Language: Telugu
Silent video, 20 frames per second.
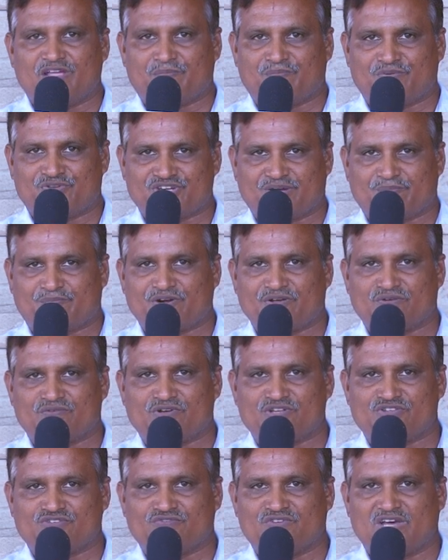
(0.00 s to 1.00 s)
వైపు చెప్పడం
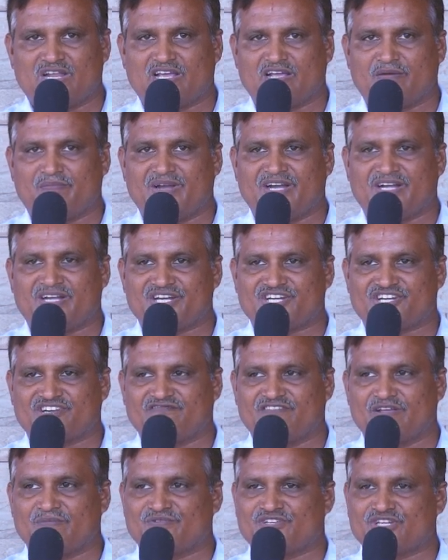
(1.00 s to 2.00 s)
కోసం అలాగే
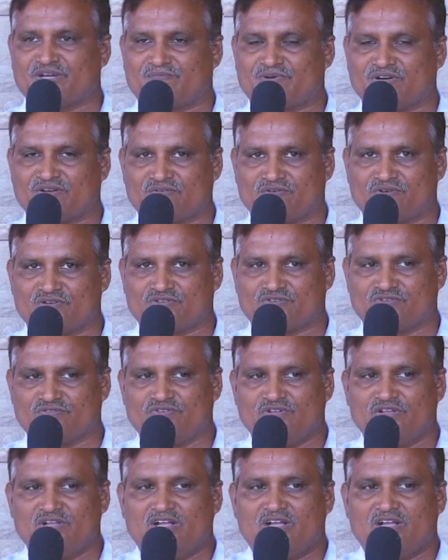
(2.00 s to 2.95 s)
మెడిటేషన్ వైపు చెప్పడం కోసం